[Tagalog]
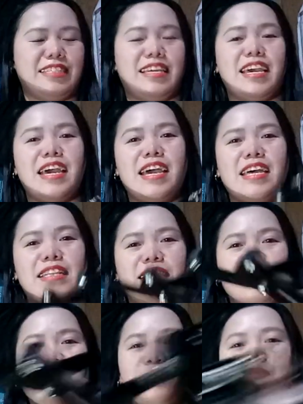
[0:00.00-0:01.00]
Yan.
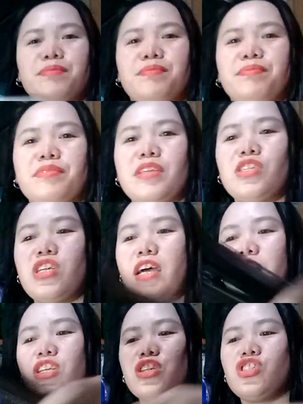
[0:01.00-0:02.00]
Yan siya.
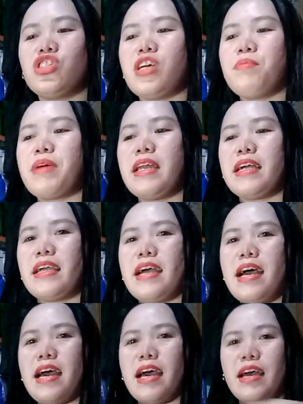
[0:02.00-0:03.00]
Yan siya,
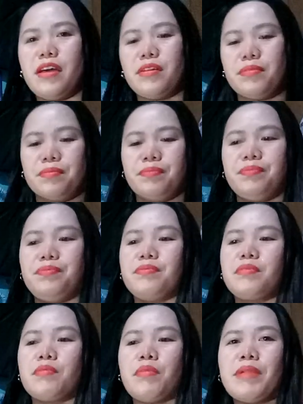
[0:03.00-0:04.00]
malangga.
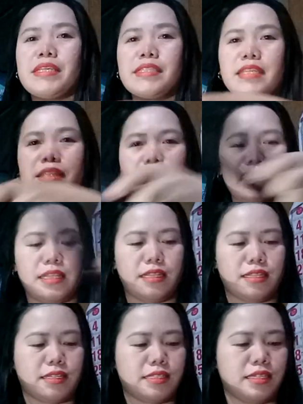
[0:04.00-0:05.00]
Plastic natin.
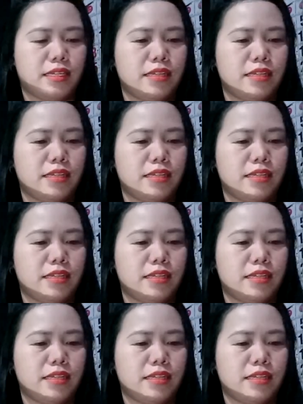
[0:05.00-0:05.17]
Kasi